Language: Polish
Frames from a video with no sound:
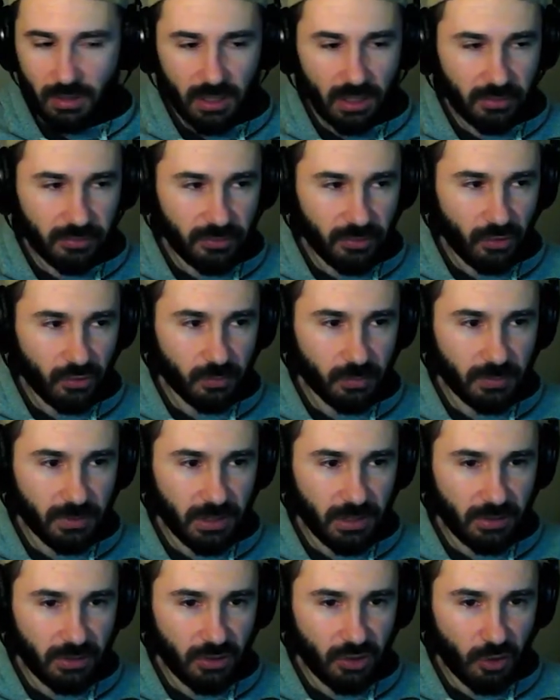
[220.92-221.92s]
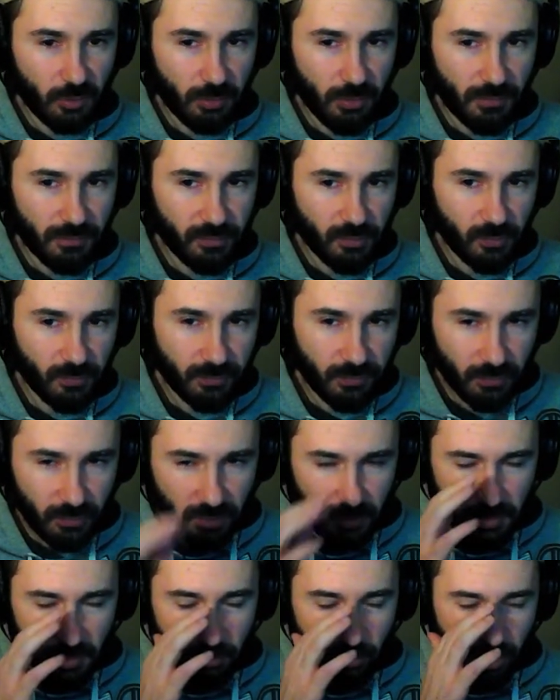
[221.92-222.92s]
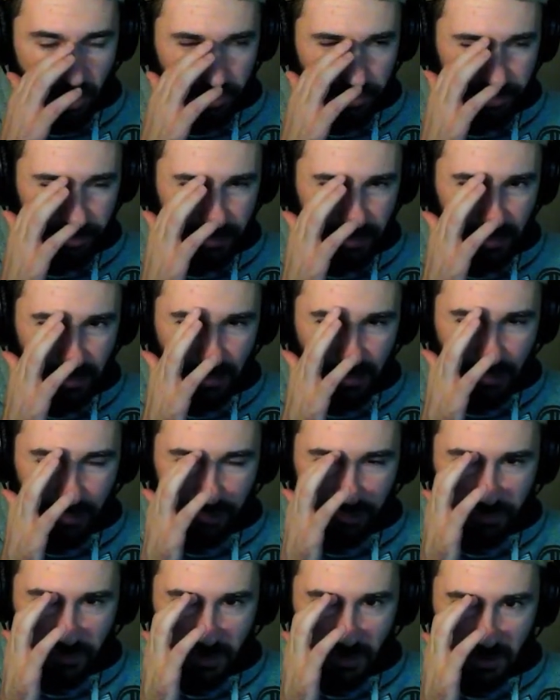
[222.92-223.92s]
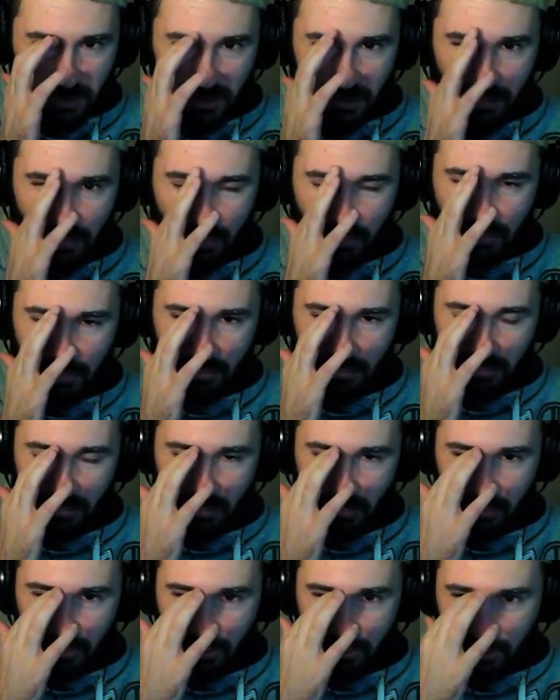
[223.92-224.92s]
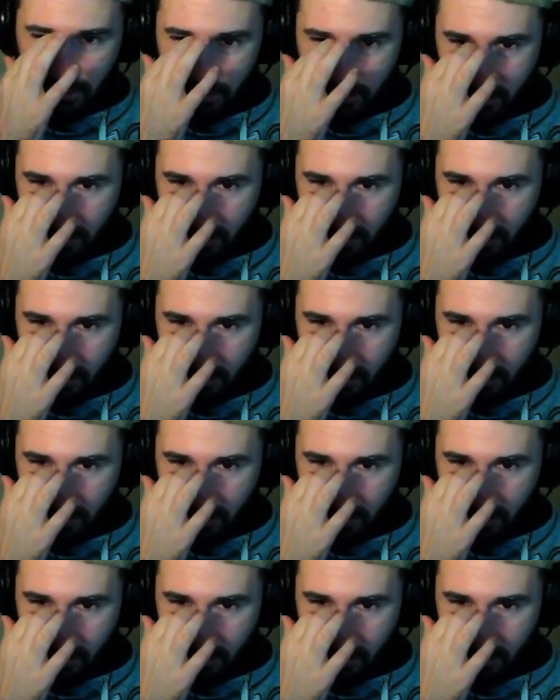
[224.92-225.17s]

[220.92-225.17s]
A za odbijanie grobowców chyba płaci ten gość w klanie ognia, nie?